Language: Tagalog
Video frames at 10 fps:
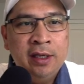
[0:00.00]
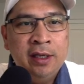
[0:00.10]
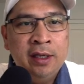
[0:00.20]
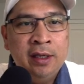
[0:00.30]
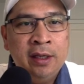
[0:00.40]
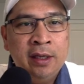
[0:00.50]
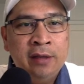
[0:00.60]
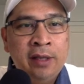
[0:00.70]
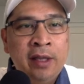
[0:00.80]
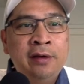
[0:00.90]
ito na
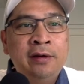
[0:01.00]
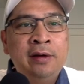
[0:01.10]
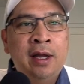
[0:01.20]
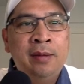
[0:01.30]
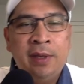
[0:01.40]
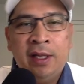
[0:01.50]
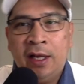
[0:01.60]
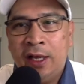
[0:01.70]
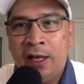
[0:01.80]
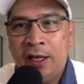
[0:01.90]
yung uh,
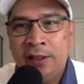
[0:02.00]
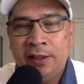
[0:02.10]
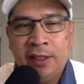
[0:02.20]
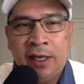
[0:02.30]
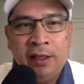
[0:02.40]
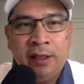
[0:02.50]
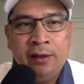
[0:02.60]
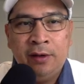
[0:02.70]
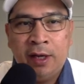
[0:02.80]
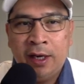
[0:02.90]
pinaka-channel
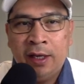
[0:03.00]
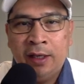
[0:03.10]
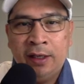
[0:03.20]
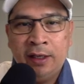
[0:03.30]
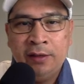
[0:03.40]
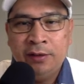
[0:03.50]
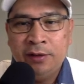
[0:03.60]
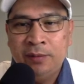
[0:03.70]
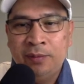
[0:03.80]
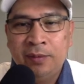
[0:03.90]
URL ng YouTube.
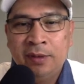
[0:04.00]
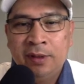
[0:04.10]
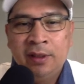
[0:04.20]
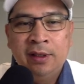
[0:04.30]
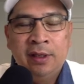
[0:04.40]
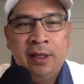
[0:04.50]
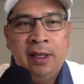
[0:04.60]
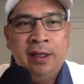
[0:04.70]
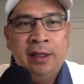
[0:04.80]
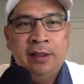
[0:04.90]

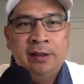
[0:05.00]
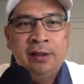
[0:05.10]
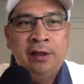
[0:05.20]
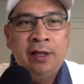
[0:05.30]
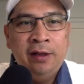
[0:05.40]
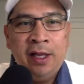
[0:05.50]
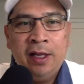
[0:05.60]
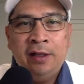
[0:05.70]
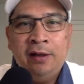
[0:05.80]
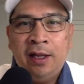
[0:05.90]
So, ganun lang, ganun lang
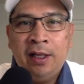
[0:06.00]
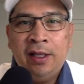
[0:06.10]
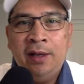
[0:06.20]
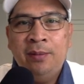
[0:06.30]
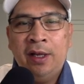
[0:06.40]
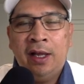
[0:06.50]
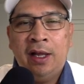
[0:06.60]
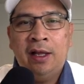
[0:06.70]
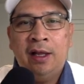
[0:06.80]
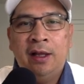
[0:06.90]
kadali mag,
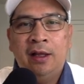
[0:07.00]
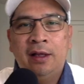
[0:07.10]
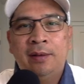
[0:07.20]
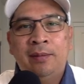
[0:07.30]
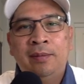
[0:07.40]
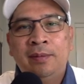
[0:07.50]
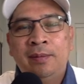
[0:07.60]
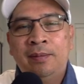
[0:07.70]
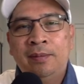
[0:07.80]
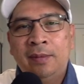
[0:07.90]
uh,
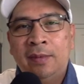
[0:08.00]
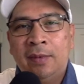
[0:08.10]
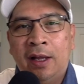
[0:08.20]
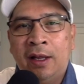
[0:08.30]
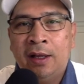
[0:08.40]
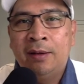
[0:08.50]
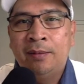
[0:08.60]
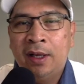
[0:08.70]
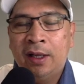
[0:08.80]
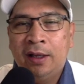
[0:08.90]
uh,
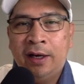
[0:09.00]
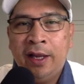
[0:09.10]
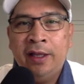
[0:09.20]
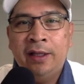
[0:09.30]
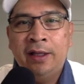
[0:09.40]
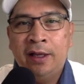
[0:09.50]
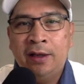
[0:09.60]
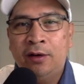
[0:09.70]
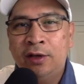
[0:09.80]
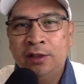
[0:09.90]
mag-create ng
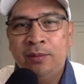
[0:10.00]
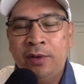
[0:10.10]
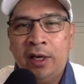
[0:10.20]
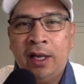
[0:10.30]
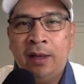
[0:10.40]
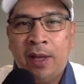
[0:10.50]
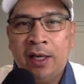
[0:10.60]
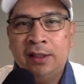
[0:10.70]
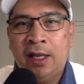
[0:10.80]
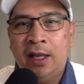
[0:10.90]
custom URL para sa
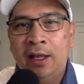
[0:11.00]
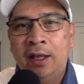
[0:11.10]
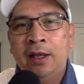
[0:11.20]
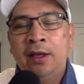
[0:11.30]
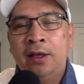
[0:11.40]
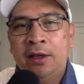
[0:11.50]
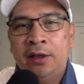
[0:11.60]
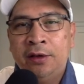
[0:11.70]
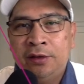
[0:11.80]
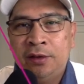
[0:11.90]

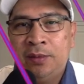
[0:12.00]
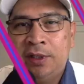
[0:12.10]
YouTube channel